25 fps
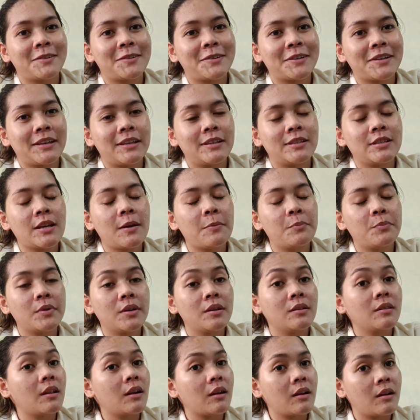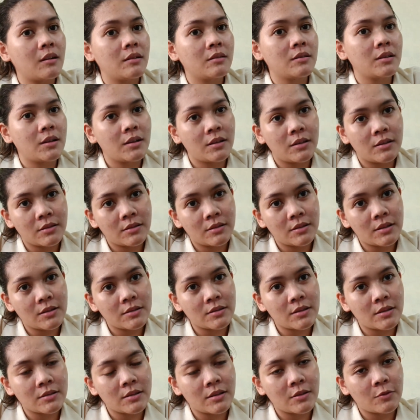Okay, syempre taga, nag,
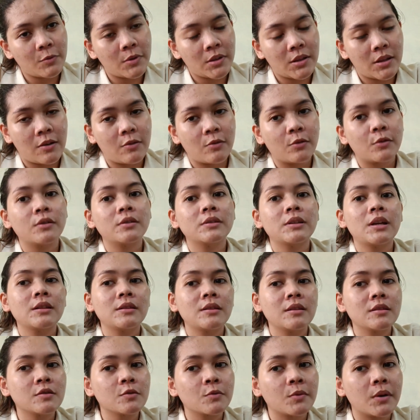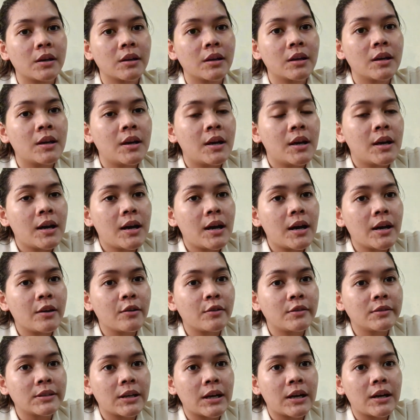nasa San Juan ako. That is why I
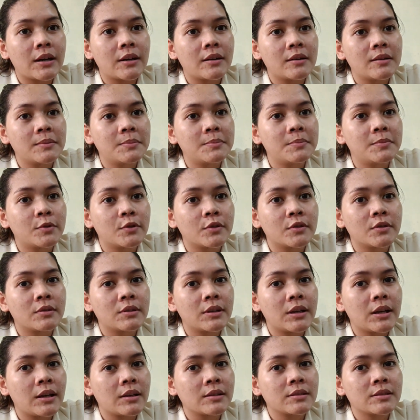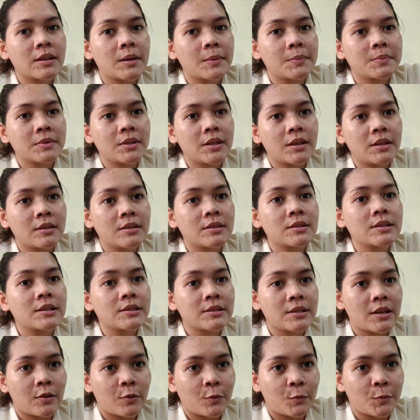grab or I accepted sa
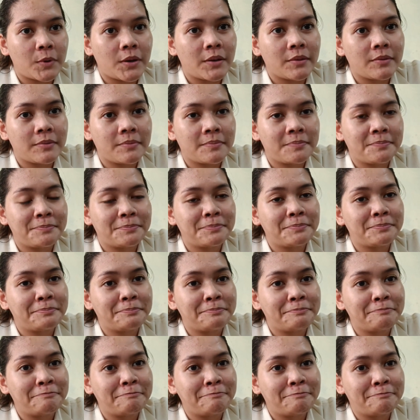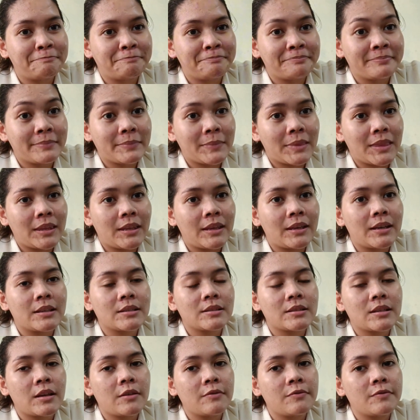San Juan. Yes,
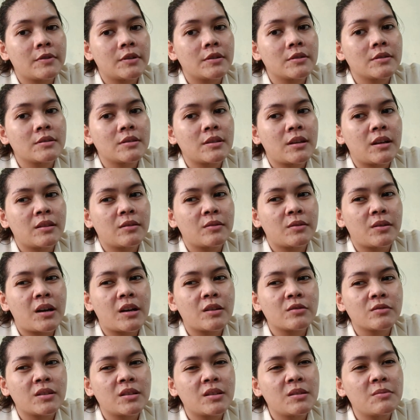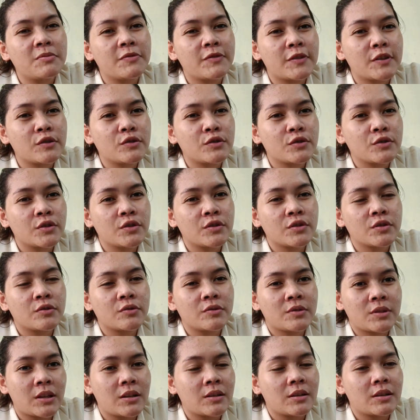I first, ano, actually first choice
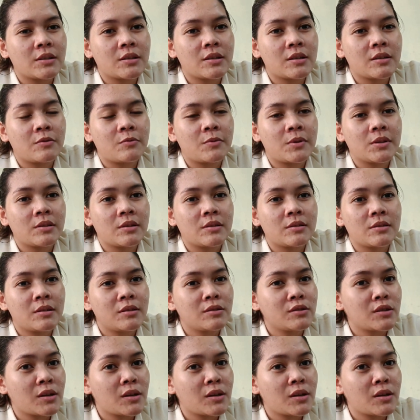ko talaga sa San Juan kasi